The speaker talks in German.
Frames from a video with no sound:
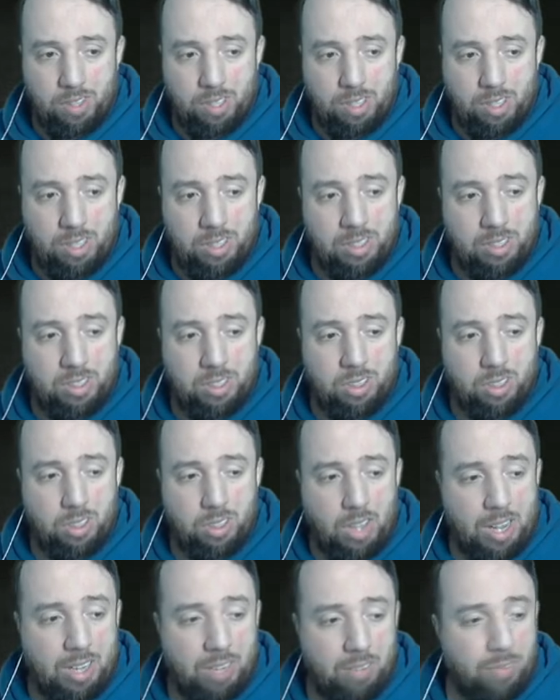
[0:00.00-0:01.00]
ist
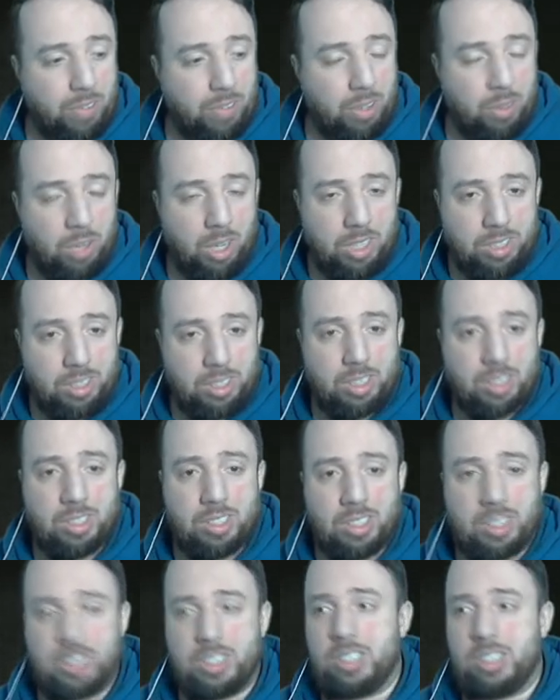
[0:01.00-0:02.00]
einfach nur ein
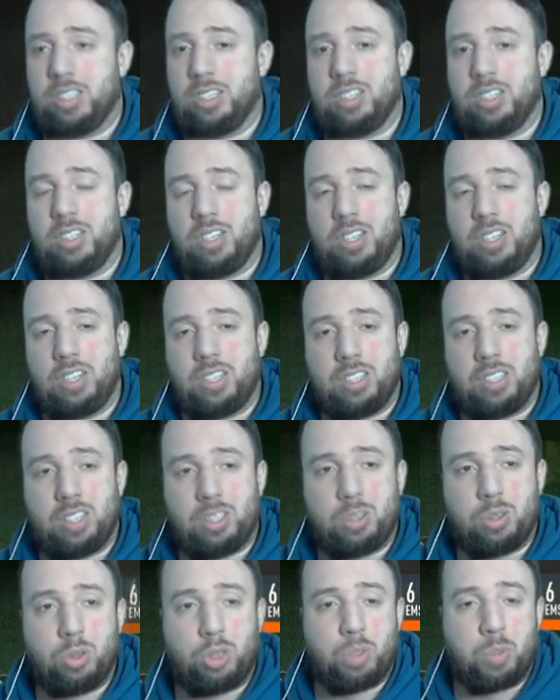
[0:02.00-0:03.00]
Skandal, dass
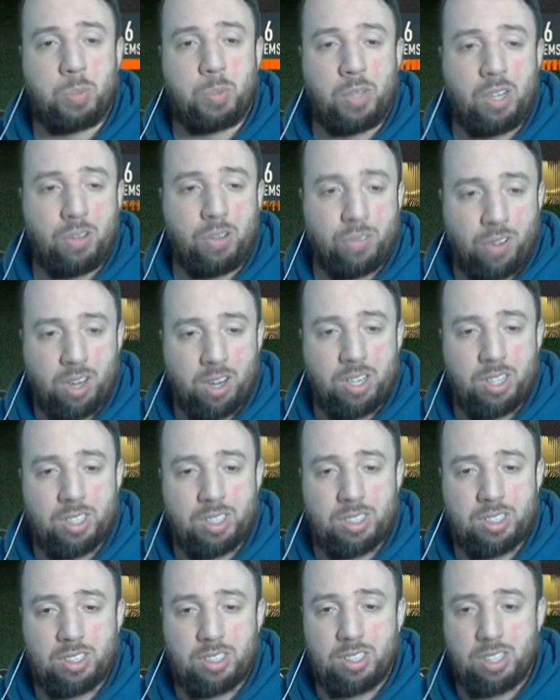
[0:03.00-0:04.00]
du Spiele
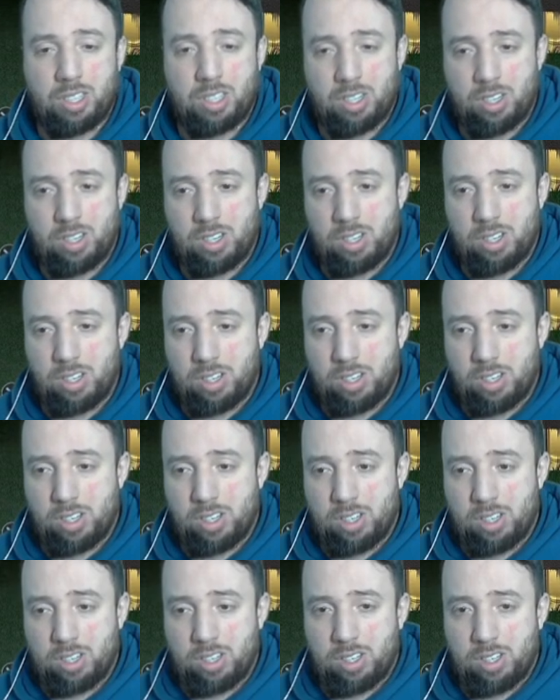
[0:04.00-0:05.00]
verlierst,
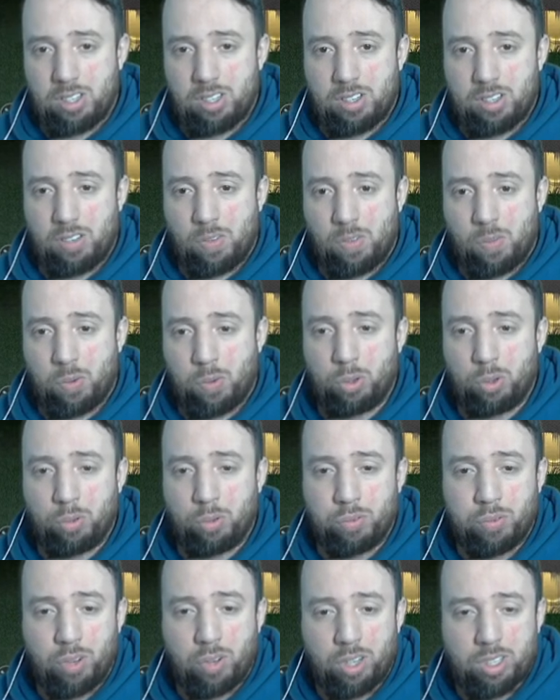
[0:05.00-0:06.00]
wo du
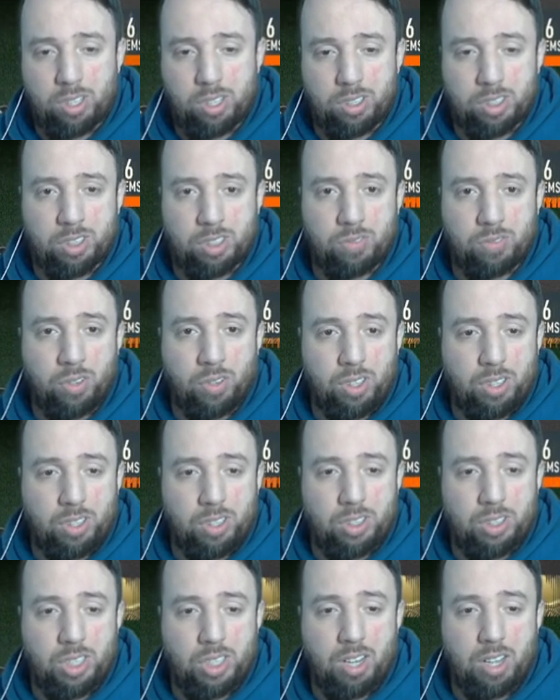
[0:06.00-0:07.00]
wirklich,
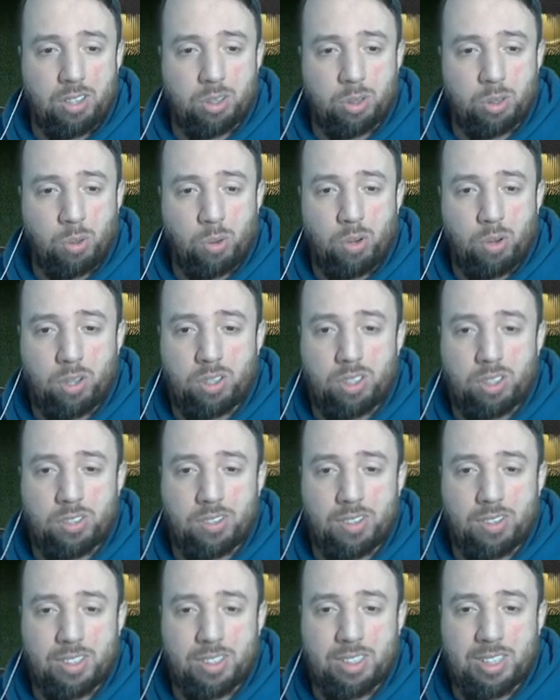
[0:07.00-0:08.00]
wirklich so
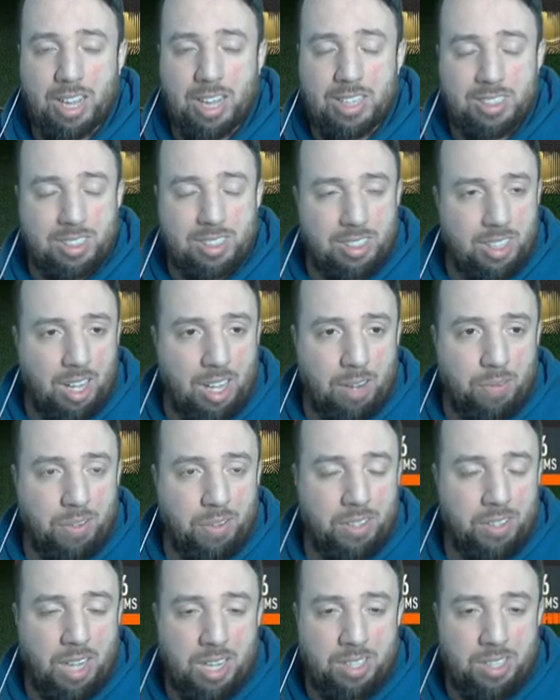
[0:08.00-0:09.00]
geisteskrank
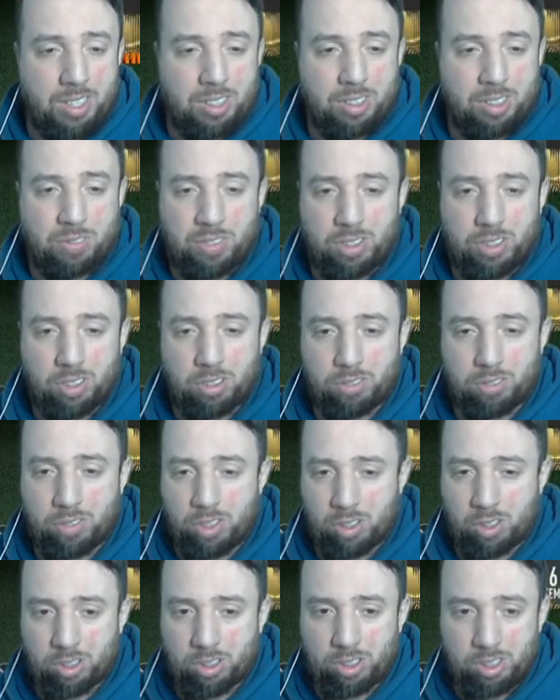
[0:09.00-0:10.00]
verteidigst wie, wie
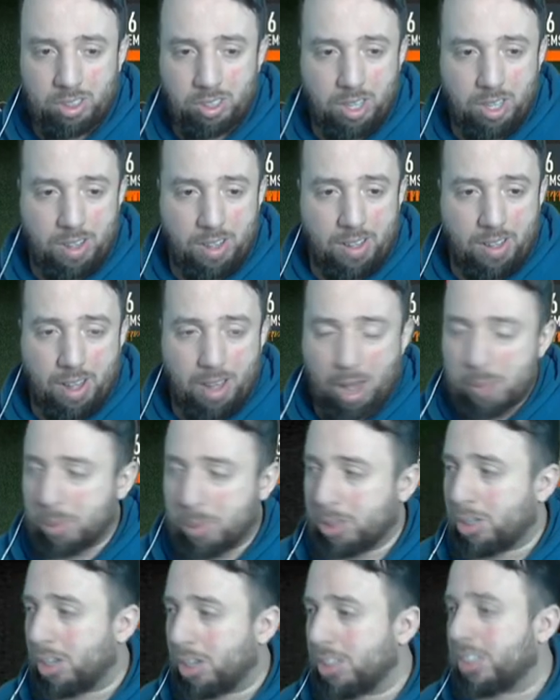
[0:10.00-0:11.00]
noch nie aber
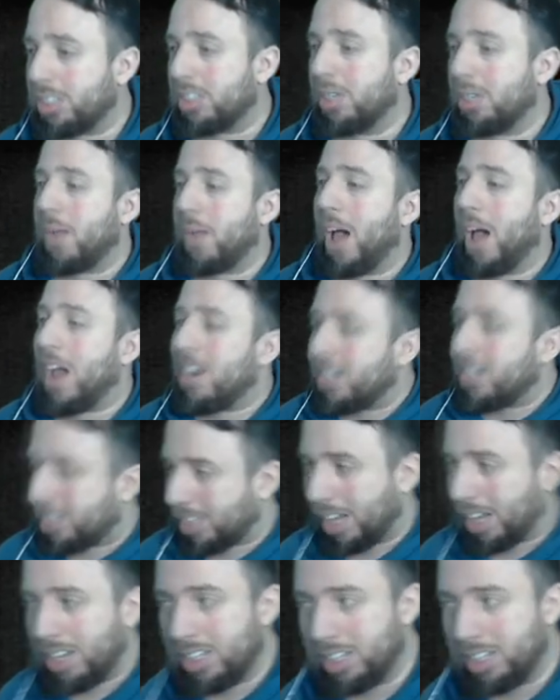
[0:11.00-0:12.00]
trotzdem alles
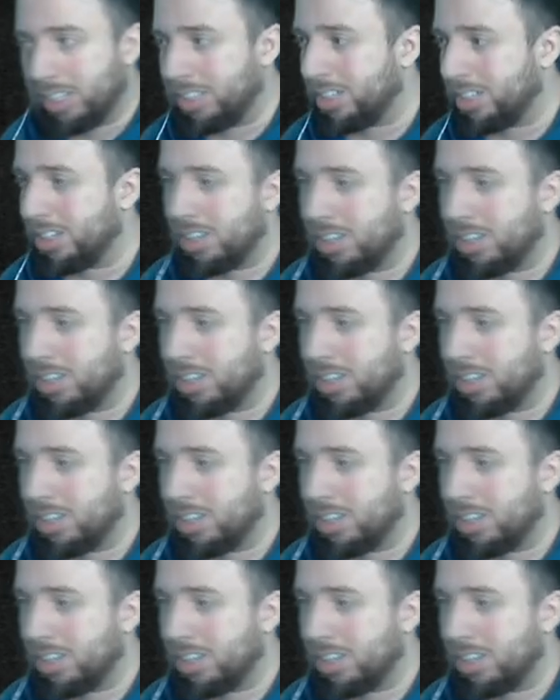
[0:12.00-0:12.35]
reingeht